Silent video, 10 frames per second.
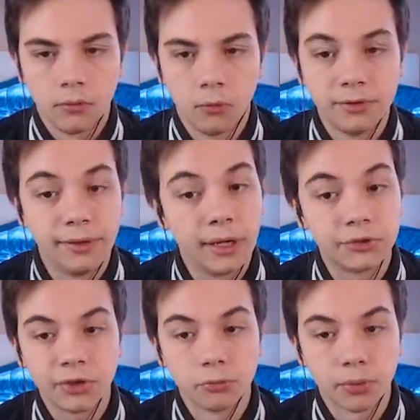Vuol dire che ci
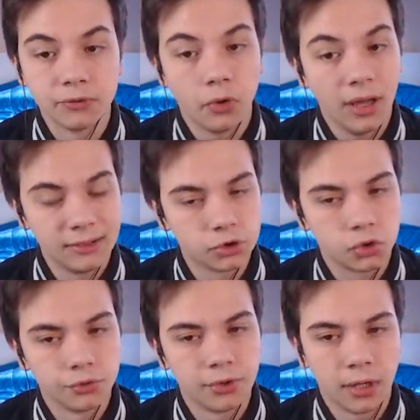stanno provando a
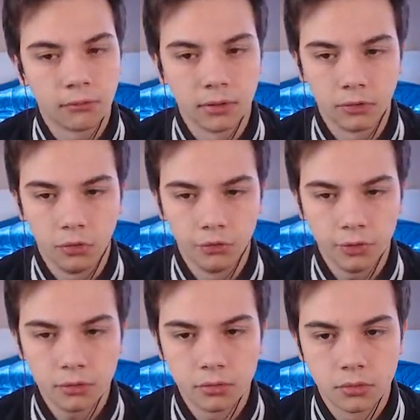nascondere qualcosa.